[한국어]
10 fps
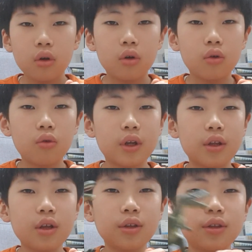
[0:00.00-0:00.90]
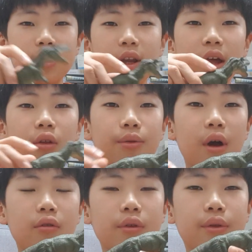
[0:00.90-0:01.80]
그리고 얘는
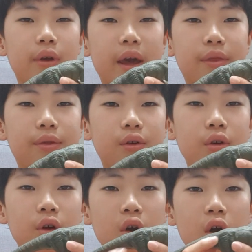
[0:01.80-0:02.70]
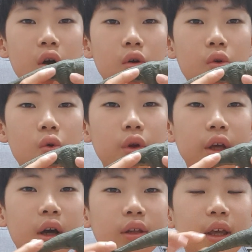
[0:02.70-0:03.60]
티라노사우루스 렉스
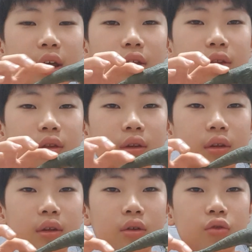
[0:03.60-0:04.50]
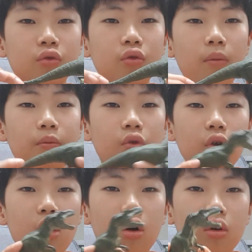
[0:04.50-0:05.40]
꼬리가 되게
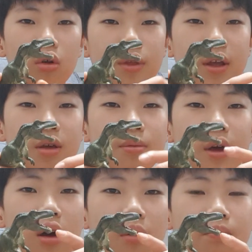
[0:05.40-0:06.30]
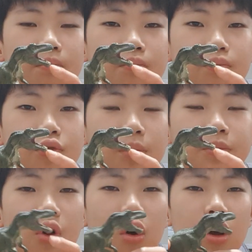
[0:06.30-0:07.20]
두껍고요 생김새가
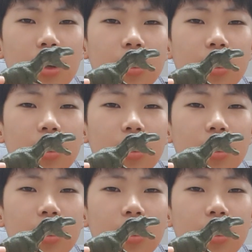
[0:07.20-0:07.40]
무섭죠?